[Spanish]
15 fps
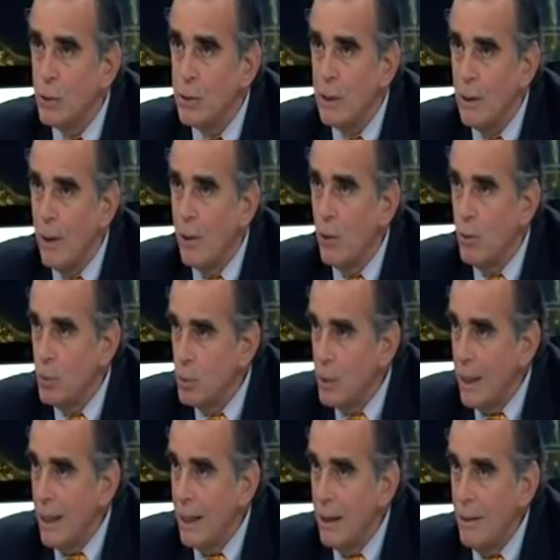del Banco
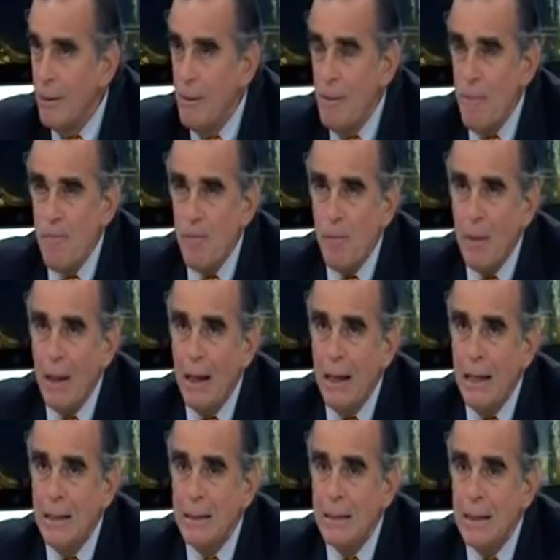Mundial
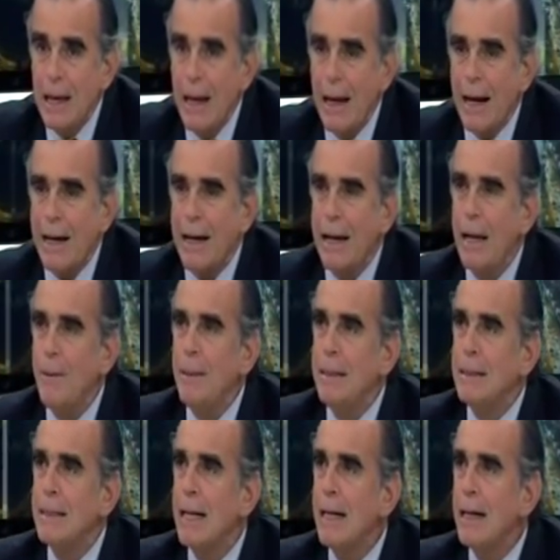es
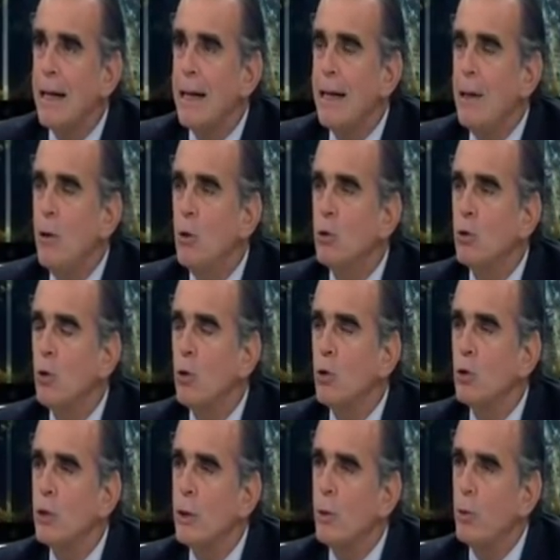revisar que no todo
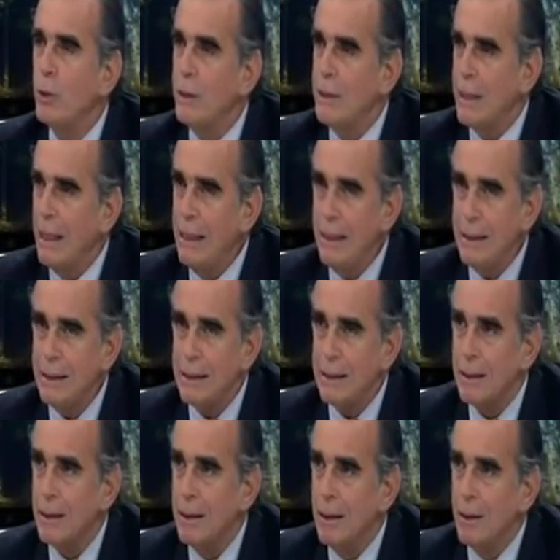se
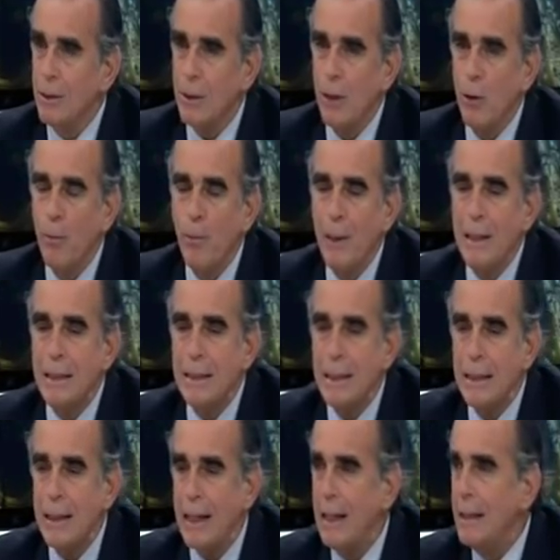judicialice. O sea, no puede
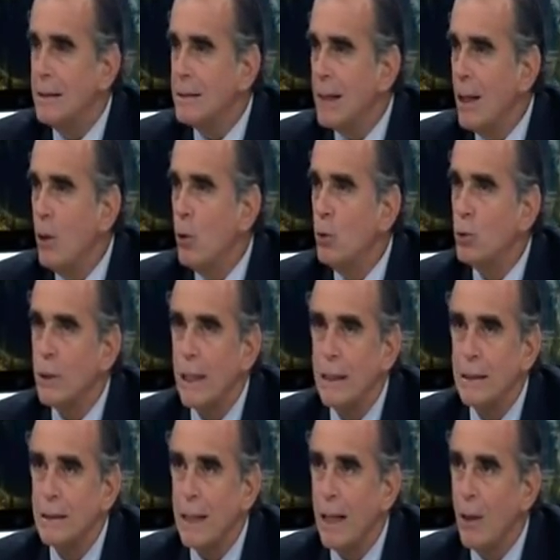ser el Estado contra el
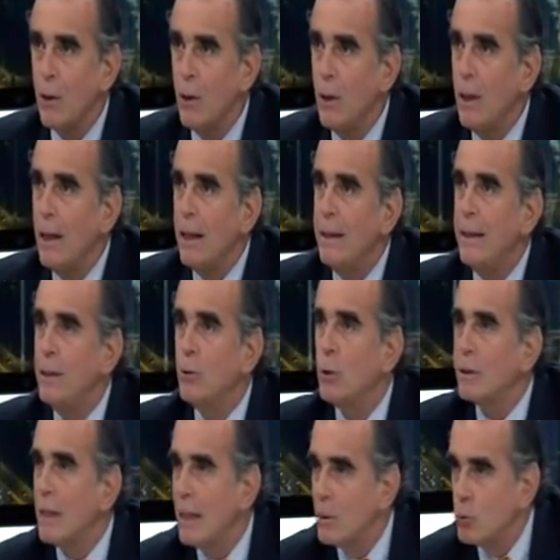Estado yendo
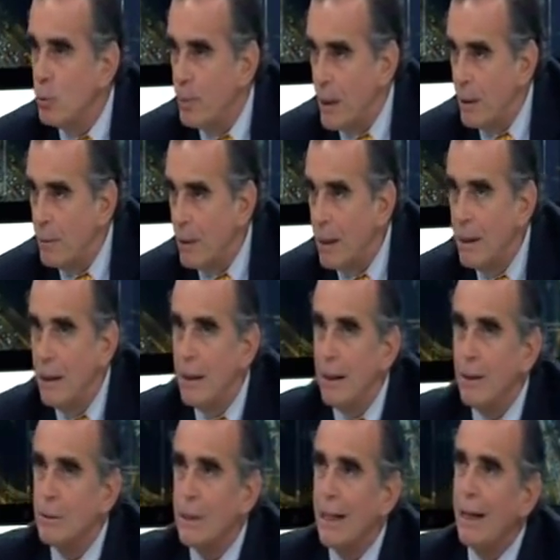hasta la Suprema.
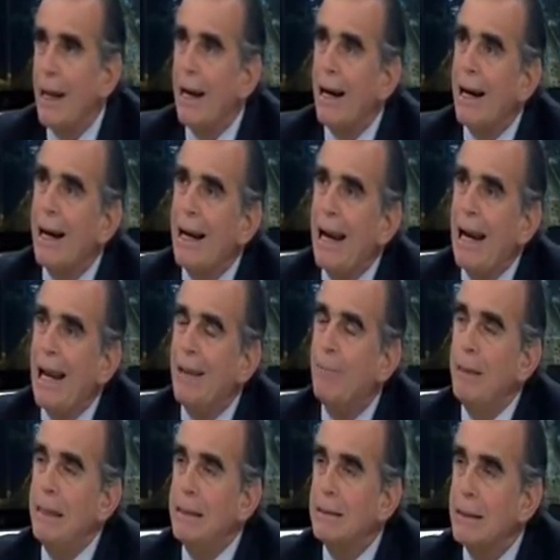O sea, el,
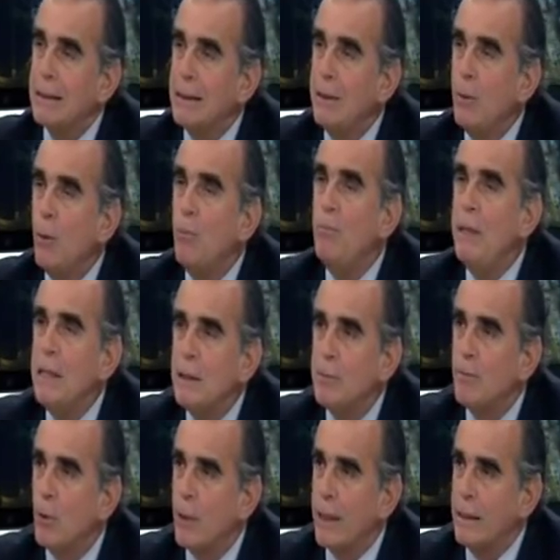administrativo
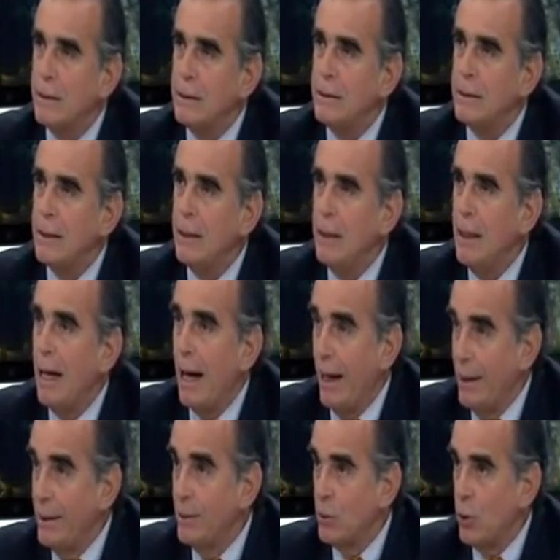mismo que existe
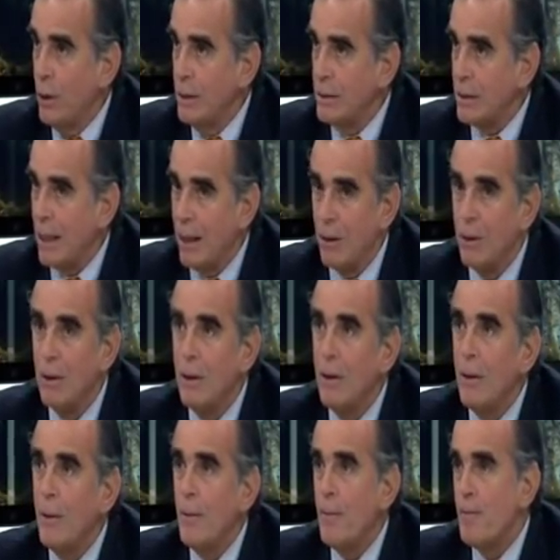adentro del Estado. el
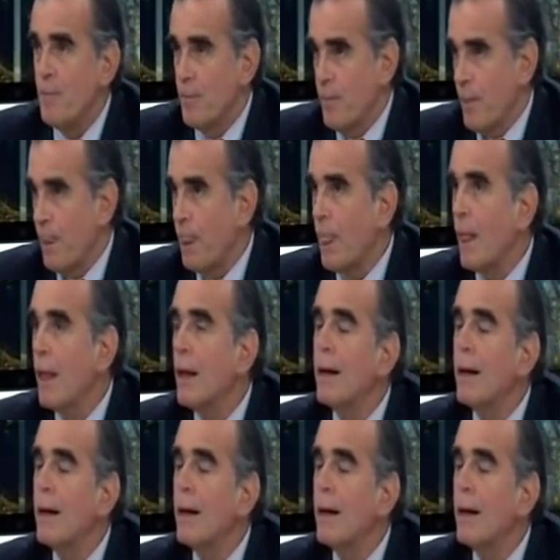famoso contencioso que te